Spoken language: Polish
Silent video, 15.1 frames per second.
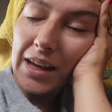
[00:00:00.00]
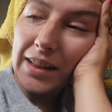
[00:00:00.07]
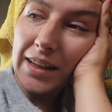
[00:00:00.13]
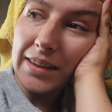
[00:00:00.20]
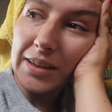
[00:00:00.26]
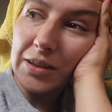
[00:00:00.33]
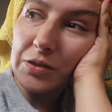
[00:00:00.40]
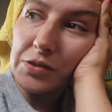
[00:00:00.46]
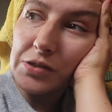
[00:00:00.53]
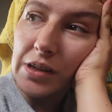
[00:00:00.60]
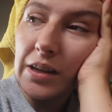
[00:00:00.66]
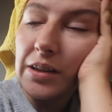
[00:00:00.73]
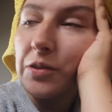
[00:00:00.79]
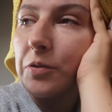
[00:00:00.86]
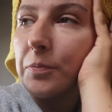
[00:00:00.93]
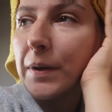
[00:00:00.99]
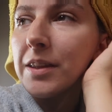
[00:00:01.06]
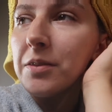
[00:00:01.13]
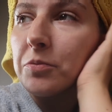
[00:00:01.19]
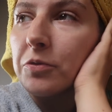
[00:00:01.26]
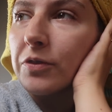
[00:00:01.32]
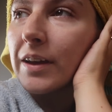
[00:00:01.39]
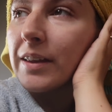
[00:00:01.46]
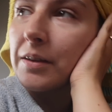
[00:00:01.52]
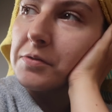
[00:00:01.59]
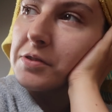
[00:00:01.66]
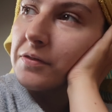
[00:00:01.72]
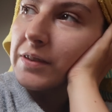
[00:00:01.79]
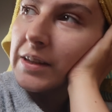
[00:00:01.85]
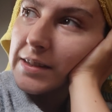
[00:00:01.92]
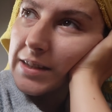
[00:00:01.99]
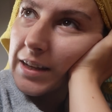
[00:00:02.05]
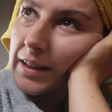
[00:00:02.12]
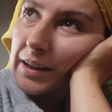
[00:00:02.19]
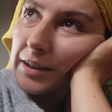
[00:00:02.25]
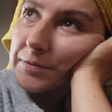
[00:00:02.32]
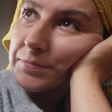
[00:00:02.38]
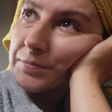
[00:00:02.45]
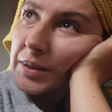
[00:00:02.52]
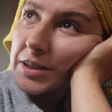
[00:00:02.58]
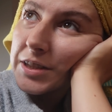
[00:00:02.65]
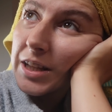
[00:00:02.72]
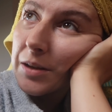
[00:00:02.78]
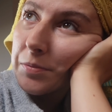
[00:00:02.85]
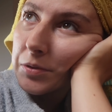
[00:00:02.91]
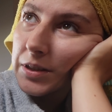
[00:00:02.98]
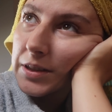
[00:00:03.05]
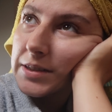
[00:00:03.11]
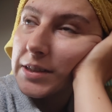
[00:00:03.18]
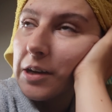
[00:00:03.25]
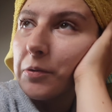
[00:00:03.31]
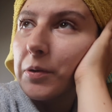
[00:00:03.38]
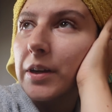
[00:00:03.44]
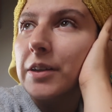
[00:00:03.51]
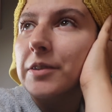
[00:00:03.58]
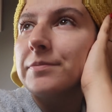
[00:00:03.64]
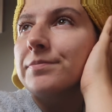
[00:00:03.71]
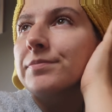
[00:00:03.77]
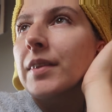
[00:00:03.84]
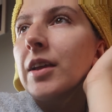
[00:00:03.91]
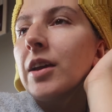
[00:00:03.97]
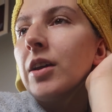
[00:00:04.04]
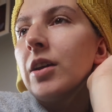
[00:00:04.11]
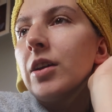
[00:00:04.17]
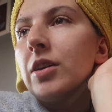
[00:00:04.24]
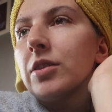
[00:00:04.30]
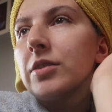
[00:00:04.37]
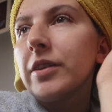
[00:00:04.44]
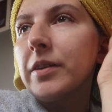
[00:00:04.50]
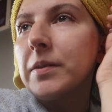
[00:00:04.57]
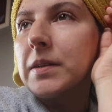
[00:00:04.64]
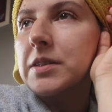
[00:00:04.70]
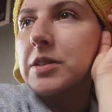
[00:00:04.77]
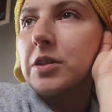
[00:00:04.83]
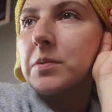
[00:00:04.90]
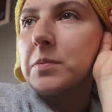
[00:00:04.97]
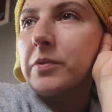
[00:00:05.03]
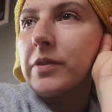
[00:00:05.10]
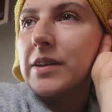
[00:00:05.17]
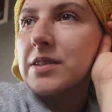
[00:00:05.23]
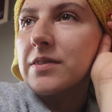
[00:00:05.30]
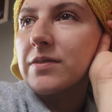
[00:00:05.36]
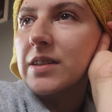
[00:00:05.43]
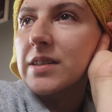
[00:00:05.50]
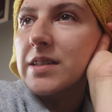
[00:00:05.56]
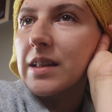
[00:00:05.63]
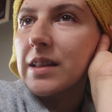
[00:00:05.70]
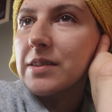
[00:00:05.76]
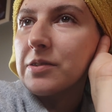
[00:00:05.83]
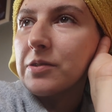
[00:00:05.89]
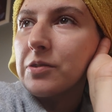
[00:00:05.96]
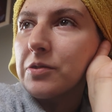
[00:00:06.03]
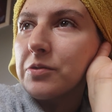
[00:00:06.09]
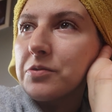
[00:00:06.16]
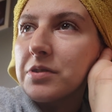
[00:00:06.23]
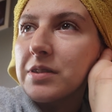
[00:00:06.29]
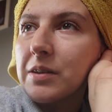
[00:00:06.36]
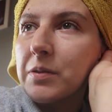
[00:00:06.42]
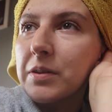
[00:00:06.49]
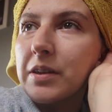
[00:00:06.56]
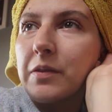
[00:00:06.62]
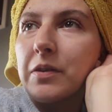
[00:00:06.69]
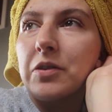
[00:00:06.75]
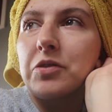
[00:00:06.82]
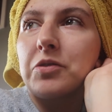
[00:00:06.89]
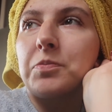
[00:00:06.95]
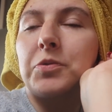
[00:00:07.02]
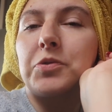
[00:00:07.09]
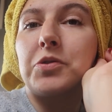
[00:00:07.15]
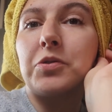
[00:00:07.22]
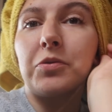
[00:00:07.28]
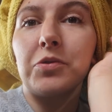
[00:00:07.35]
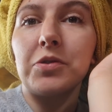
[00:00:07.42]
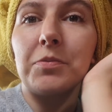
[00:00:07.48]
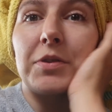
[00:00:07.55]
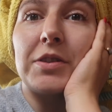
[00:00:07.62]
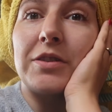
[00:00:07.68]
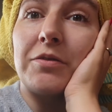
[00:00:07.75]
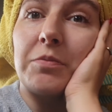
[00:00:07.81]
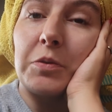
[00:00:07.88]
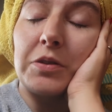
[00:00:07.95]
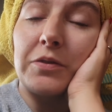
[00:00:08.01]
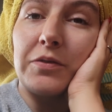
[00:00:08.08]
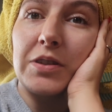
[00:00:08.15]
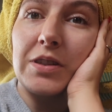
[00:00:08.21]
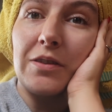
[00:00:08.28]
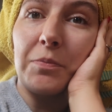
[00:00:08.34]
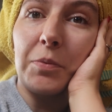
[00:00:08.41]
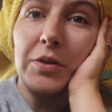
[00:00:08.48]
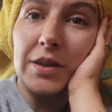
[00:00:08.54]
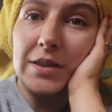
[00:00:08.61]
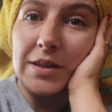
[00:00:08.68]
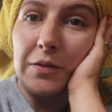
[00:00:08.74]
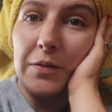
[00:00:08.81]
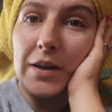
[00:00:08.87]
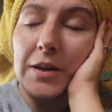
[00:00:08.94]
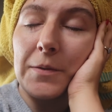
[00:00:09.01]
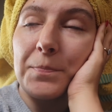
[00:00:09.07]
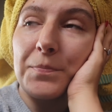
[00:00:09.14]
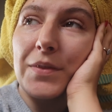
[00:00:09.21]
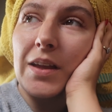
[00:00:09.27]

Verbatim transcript: Dlatego, że no, pani mówiła nam, że w niedzielę, niedziela, poniedziałek, nie wiem dlaczego mówiła, że w niedzielę, skoro już zakładała od początku, że będzie w wyjdzie w poniedziałek.